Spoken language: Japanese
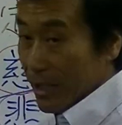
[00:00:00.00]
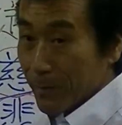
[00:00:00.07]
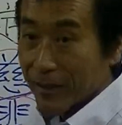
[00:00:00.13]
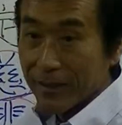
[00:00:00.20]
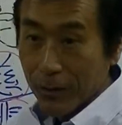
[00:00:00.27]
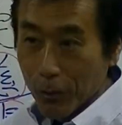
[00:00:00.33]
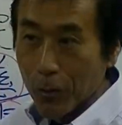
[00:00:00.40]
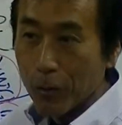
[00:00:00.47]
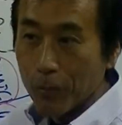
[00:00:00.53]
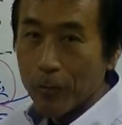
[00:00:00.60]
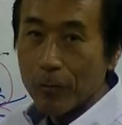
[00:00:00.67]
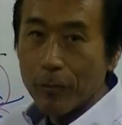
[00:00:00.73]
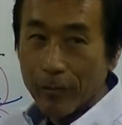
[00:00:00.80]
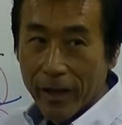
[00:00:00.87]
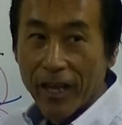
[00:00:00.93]
りますけど、
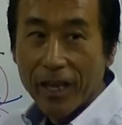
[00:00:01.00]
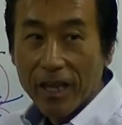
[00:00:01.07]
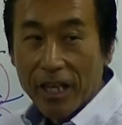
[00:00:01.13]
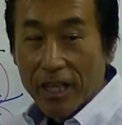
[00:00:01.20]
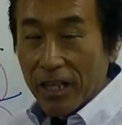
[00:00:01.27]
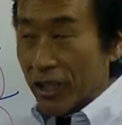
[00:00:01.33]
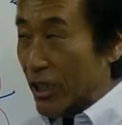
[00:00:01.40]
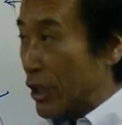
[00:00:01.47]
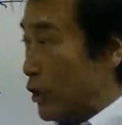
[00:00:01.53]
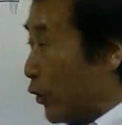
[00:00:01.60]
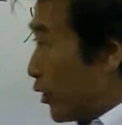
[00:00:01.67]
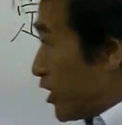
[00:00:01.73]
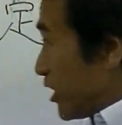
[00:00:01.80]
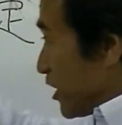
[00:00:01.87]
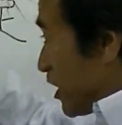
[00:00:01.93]
ね、ひ
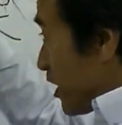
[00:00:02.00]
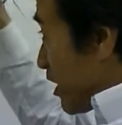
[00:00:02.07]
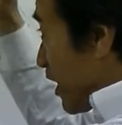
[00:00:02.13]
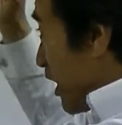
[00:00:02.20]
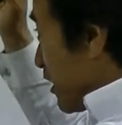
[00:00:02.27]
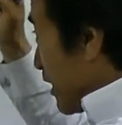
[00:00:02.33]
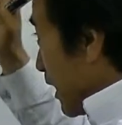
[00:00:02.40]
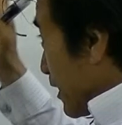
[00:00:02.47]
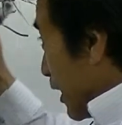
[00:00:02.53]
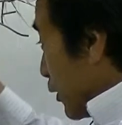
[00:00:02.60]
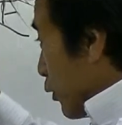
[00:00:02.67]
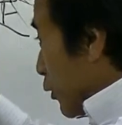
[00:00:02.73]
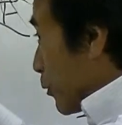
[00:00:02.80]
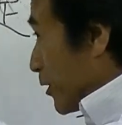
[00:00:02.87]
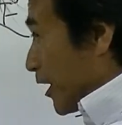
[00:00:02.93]
どい人間だったけ
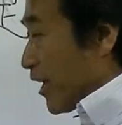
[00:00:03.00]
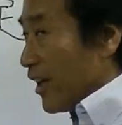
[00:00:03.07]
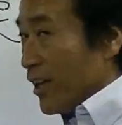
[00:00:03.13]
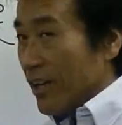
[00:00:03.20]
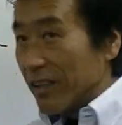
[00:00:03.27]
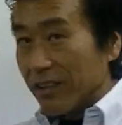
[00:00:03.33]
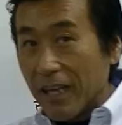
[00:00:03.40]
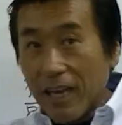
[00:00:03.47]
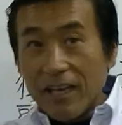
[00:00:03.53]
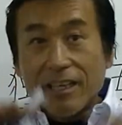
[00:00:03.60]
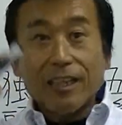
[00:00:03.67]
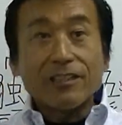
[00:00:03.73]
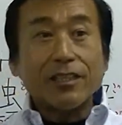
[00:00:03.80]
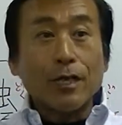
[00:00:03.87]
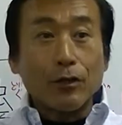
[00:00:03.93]
どもね大
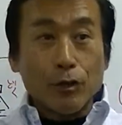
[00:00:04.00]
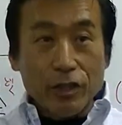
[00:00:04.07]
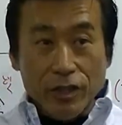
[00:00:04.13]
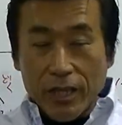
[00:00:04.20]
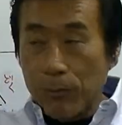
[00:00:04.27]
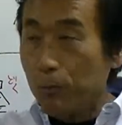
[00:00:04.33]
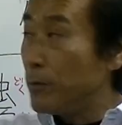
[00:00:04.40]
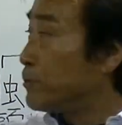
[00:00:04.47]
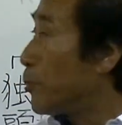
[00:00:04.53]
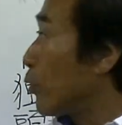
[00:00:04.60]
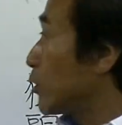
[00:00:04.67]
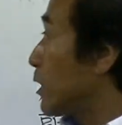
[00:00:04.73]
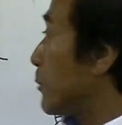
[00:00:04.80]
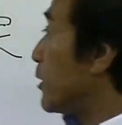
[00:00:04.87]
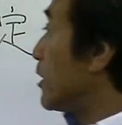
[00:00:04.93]
活躍して仏法の
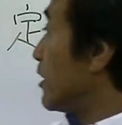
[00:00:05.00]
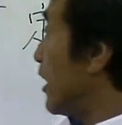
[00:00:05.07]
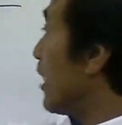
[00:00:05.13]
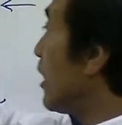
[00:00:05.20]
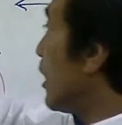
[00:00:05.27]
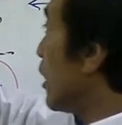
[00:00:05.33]
ためにね